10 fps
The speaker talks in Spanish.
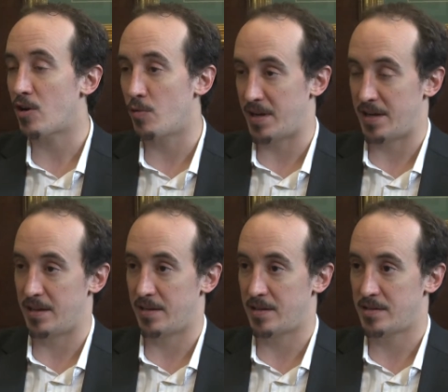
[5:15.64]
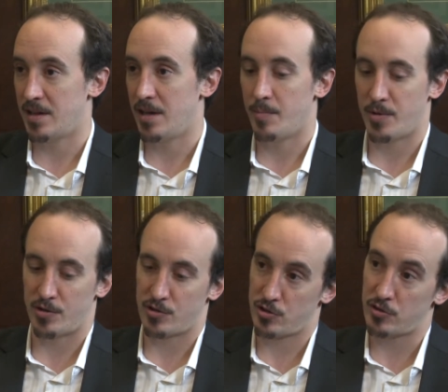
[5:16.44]
a cobrar antes. Pero
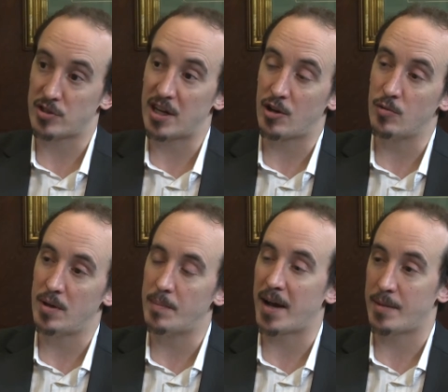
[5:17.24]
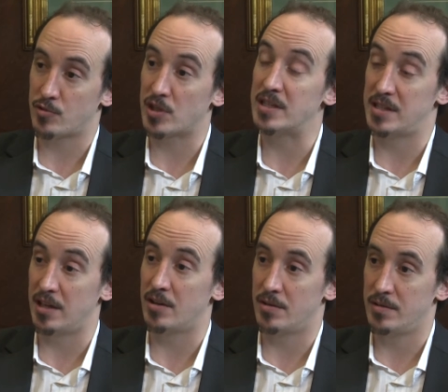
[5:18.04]
nosotros al club le pagamos el
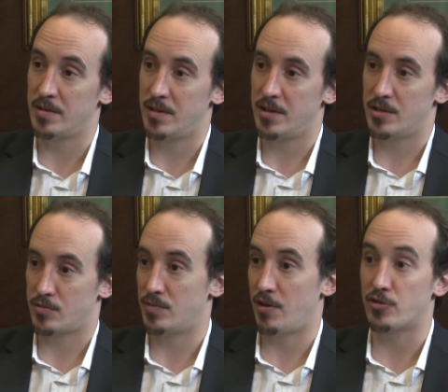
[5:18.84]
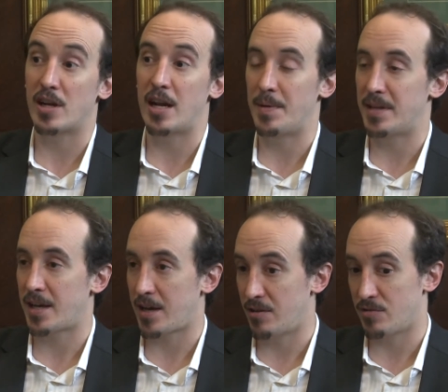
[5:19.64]
5. Es otra de las
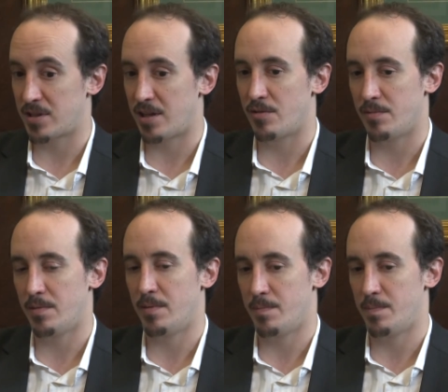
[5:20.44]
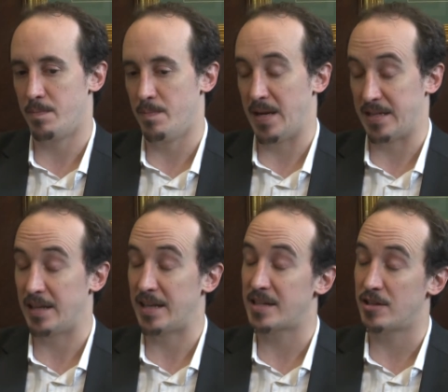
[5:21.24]
ventajas que nos ha dado
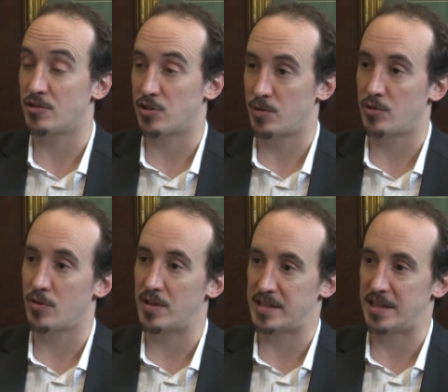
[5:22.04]
bastante éxito, sobre todo con las